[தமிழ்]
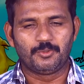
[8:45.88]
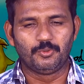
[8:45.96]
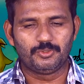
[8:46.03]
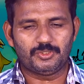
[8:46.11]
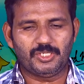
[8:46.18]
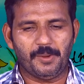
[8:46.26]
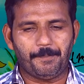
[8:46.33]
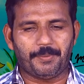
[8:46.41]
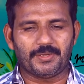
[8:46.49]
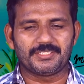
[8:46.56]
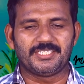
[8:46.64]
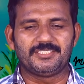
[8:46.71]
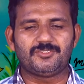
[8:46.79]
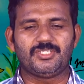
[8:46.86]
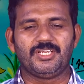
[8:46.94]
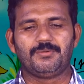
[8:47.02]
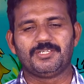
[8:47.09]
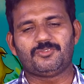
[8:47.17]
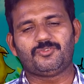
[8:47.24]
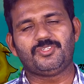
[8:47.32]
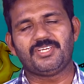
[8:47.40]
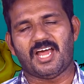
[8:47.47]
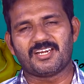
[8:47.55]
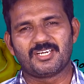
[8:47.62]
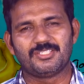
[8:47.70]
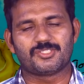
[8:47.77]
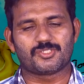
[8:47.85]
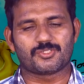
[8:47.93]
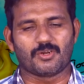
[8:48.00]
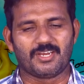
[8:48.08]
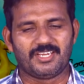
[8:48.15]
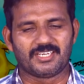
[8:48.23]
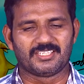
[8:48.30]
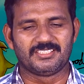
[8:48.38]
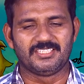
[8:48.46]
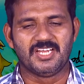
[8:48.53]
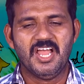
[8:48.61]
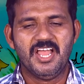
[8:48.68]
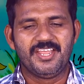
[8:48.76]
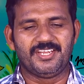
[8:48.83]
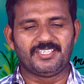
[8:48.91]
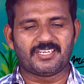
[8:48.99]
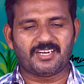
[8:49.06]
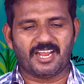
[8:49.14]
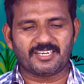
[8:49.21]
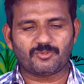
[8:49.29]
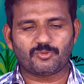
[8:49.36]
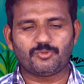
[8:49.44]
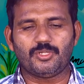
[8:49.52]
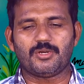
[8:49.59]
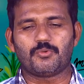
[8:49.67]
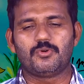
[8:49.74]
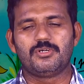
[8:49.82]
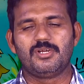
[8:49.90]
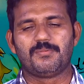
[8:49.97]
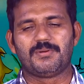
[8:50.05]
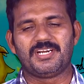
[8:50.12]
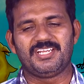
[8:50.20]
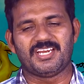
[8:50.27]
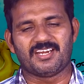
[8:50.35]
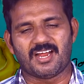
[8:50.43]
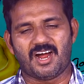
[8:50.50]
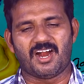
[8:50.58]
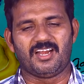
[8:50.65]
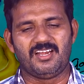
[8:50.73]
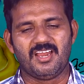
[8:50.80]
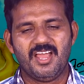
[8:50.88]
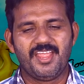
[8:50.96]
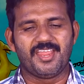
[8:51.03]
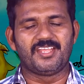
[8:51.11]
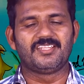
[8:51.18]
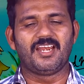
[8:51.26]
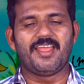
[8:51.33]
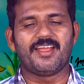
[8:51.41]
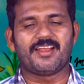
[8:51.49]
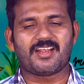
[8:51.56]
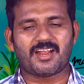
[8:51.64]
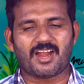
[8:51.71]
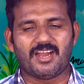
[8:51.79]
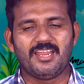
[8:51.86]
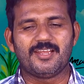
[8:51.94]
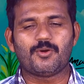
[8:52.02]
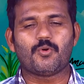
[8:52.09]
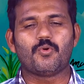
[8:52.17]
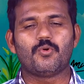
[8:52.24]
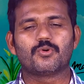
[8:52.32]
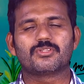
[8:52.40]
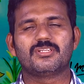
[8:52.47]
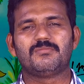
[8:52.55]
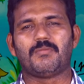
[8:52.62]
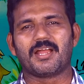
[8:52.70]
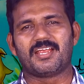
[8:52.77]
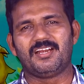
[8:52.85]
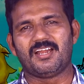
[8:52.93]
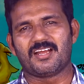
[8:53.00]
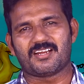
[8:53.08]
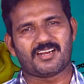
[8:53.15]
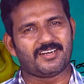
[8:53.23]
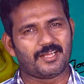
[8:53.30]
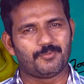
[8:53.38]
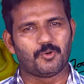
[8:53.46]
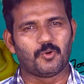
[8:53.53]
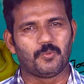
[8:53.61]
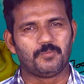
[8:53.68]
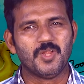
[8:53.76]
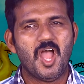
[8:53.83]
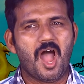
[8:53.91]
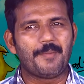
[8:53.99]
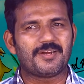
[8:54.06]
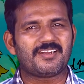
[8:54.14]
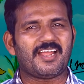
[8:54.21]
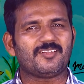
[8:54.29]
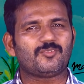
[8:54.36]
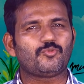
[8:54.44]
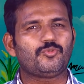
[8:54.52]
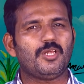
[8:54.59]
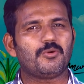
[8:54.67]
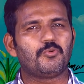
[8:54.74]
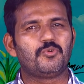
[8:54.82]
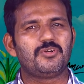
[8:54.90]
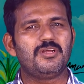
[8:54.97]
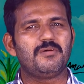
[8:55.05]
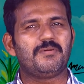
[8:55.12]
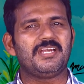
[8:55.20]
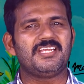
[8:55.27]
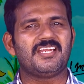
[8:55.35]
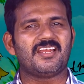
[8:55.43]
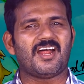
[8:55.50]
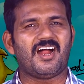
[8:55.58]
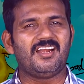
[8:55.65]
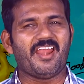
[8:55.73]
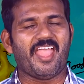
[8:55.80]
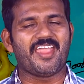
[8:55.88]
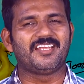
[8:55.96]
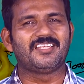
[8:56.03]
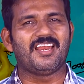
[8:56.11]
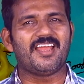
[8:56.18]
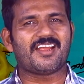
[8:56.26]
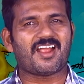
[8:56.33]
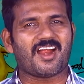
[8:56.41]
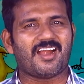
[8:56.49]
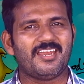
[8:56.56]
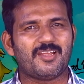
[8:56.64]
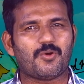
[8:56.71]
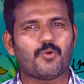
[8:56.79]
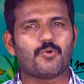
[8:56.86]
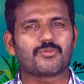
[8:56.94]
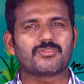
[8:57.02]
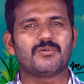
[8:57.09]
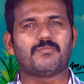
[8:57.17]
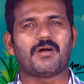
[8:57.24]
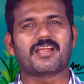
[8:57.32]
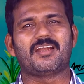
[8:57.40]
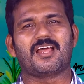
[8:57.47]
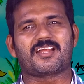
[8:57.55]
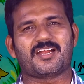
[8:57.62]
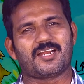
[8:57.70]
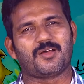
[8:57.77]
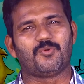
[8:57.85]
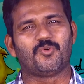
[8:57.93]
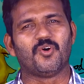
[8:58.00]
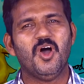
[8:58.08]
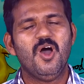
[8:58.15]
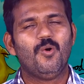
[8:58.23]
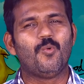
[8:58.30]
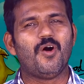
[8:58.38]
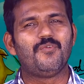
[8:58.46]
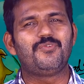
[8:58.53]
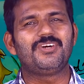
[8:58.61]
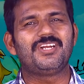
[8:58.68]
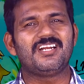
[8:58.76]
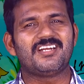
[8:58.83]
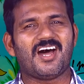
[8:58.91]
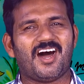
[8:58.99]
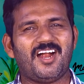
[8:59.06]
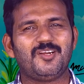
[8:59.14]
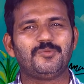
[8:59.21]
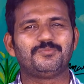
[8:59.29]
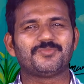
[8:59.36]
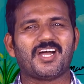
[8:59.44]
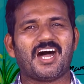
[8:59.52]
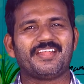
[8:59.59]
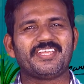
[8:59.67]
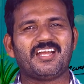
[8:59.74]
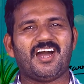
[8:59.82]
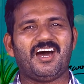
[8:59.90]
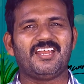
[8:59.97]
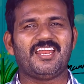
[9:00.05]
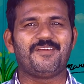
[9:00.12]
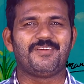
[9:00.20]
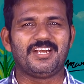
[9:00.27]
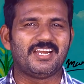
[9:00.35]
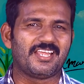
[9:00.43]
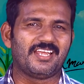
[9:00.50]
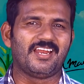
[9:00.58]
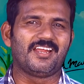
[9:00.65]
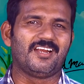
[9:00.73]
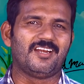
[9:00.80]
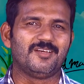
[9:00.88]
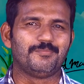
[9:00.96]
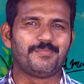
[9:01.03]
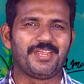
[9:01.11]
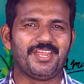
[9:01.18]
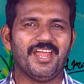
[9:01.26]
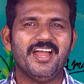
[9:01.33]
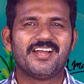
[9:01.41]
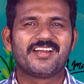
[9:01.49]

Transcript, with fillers: நூற்றி பதினெட்டு இருபத்தி நான்கு சொல்லுகிறது இது கத்தர் உண்டு பண்ணின நாள் இதிலே களி கூர்ந்து மகிழ கடவோ அவ கத்தர் உண்டு பண்ணின நாள் இதிலே களி கூர்ந்து மகிழ கடவோ ஒவ்வொரு நாளும் அதிகாலை வேளையிலே எழும்பி